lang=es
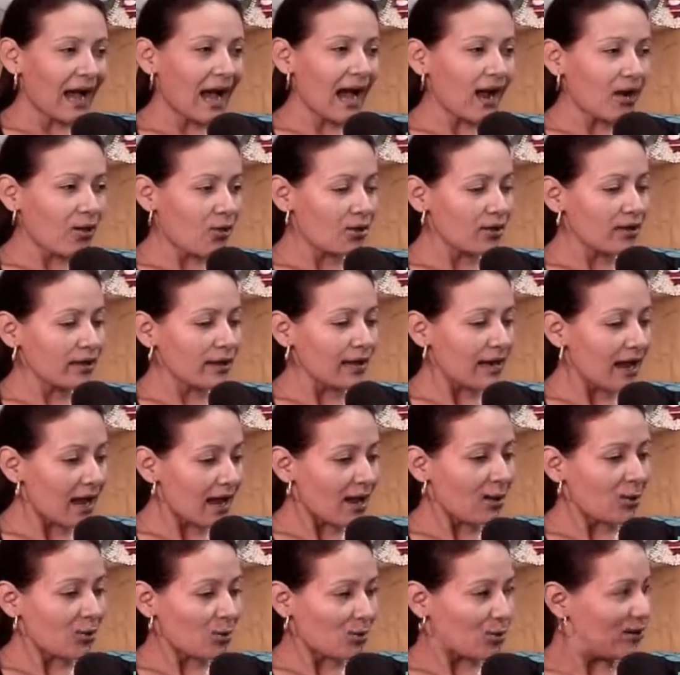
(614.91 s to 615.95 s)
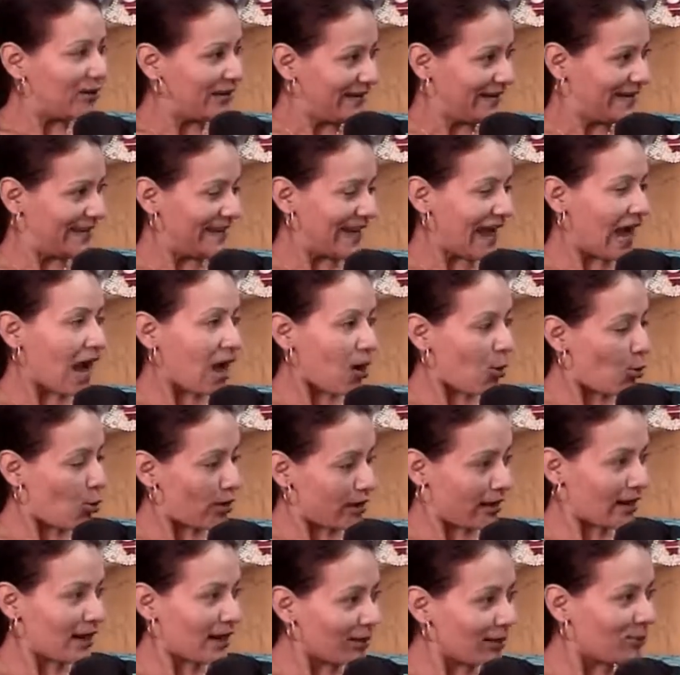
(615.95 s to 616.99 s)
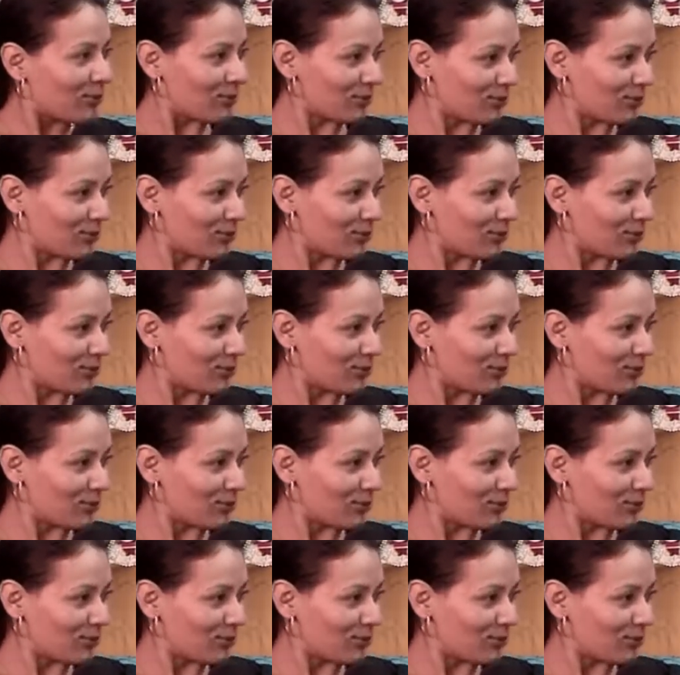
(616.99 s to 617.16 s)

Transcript: el Ajo, ajo del ajo,